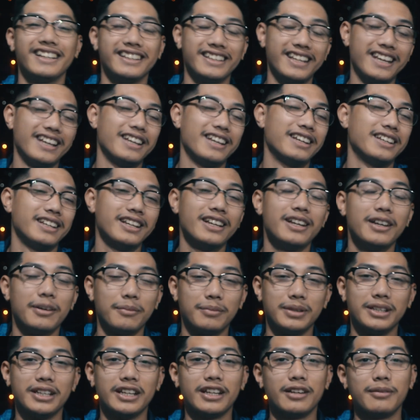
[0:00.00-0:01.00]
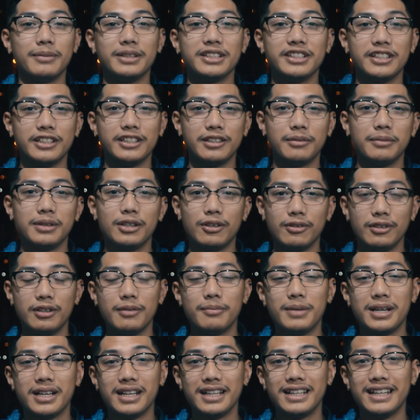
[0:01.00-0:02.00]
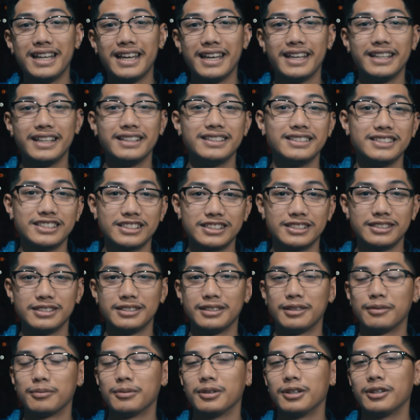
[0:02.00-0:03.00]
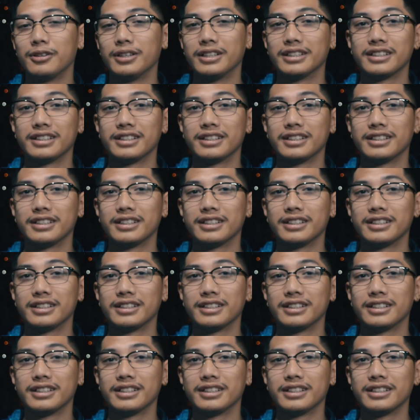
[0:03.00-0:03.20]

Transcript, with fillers: Hindi, piniraman niya naman ako ng mga lens ng mga kan.